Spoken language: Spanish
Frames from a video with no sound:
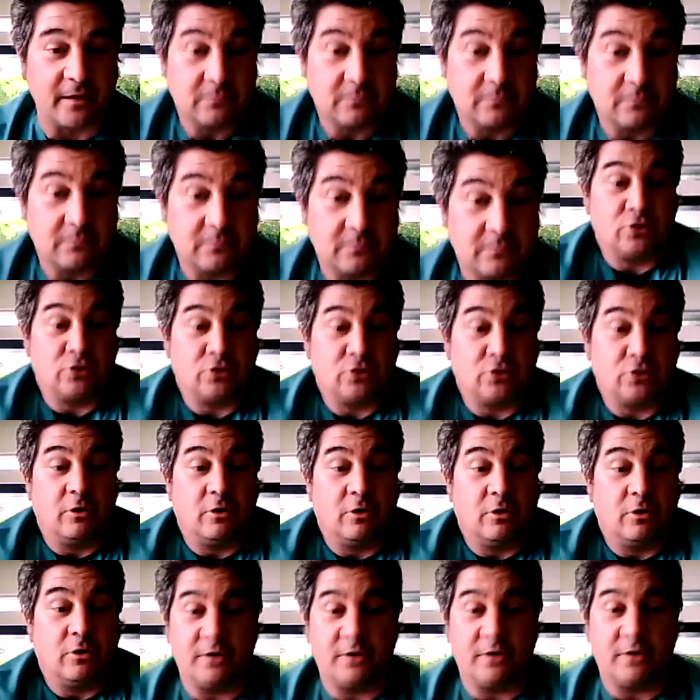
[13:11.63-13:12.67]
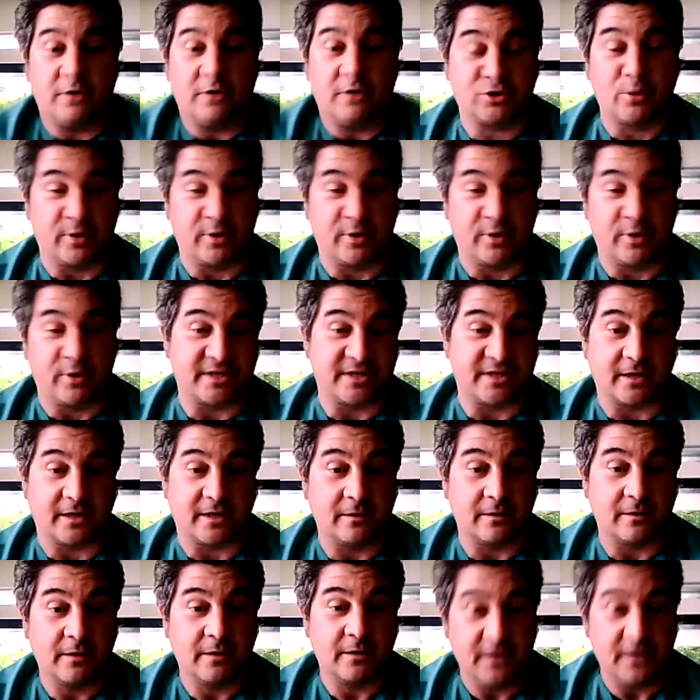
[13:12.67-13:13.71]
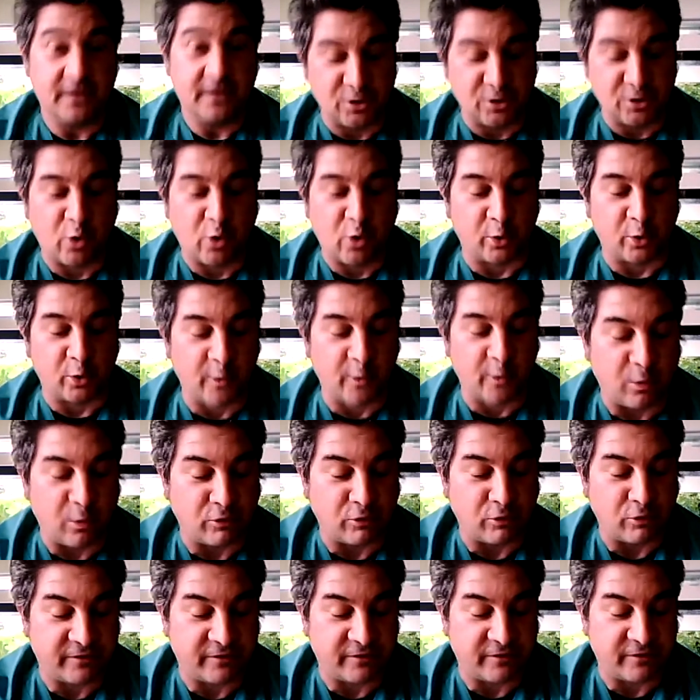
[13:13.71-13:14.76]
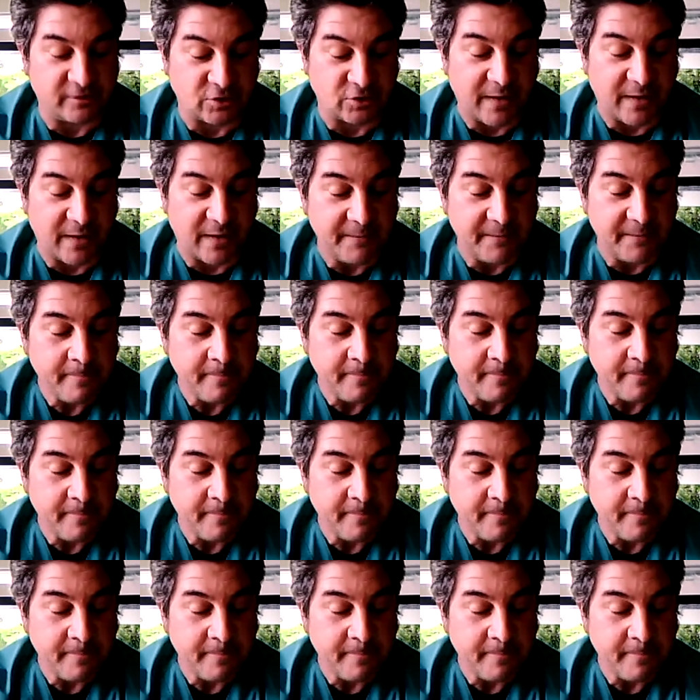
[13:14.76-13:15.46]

Eso no, puede ser. Y eso ha ocurrido en algunos centros, ¿vale?